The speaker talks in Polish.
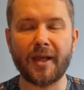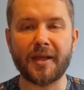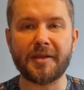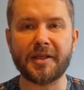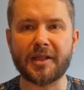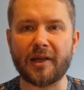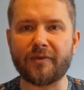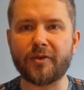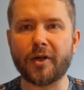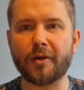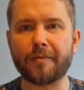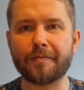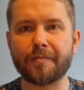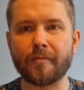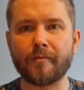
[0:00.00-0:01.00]

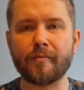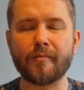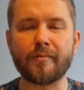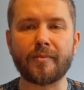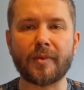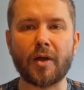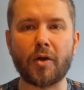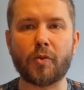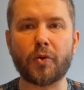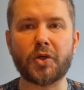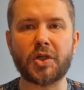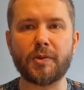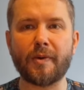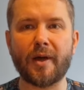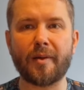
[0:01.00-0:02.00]
Niedawno
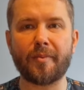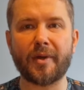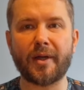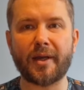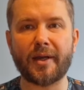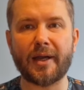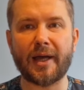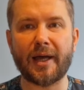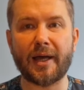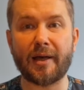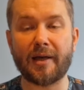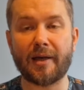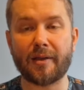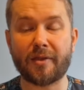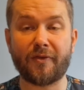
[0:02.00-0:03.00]
ogłosiłem
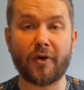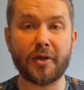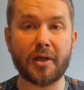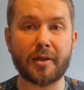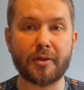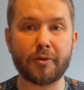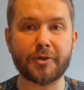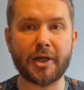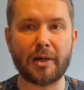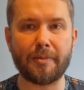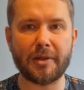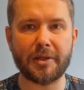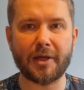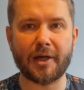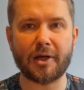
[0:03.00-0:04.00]
na swoich social
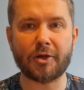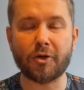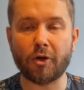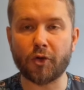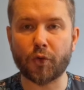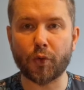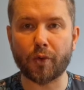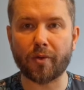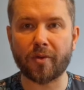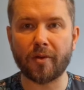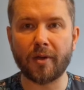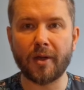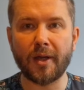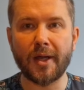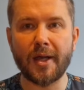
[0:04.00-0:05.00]
mediach konkurs,
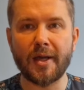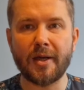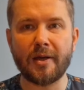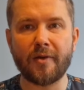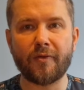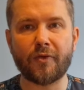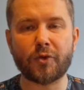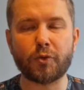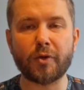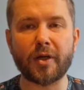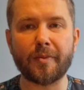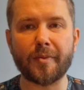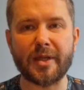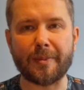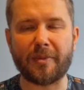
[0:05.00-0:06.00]
w
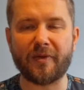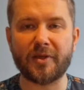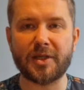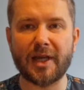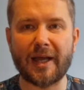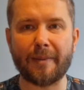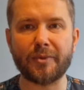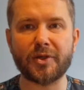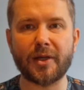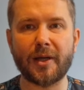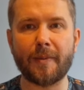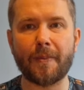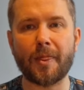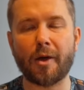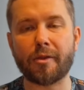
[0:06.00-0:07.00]
którym zapowiedziałem,
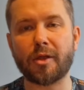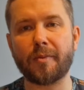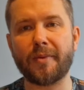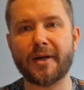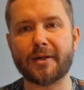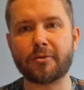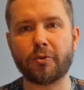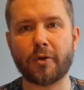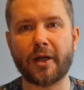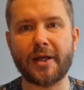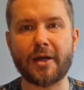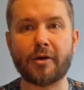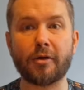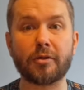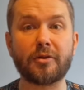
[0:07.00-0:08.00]
że osoba, która
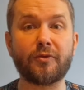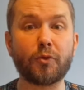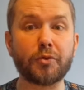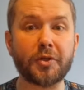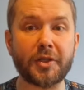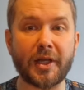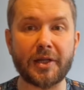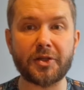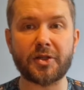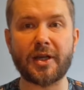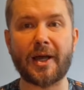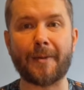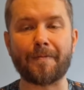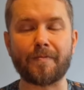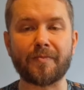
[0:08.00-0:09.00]
jako
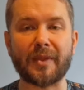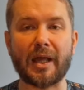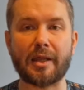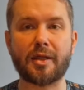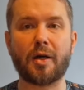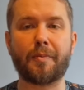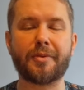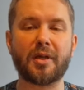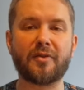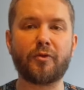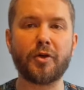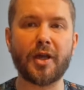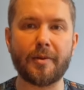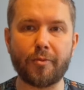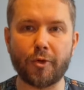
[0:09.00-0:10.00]
2000
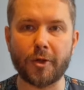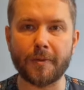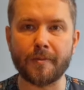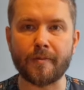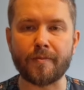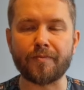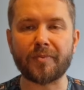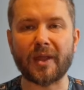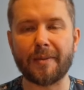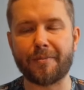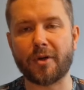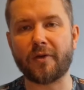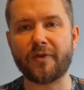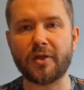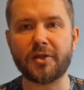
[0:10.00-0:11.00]
zaobserwuje mój
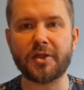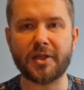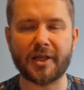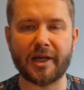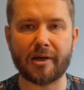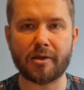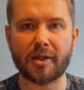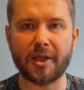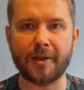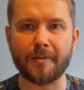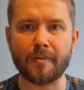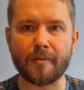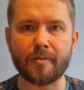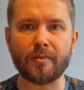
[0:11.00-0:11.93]
profil dziennikarski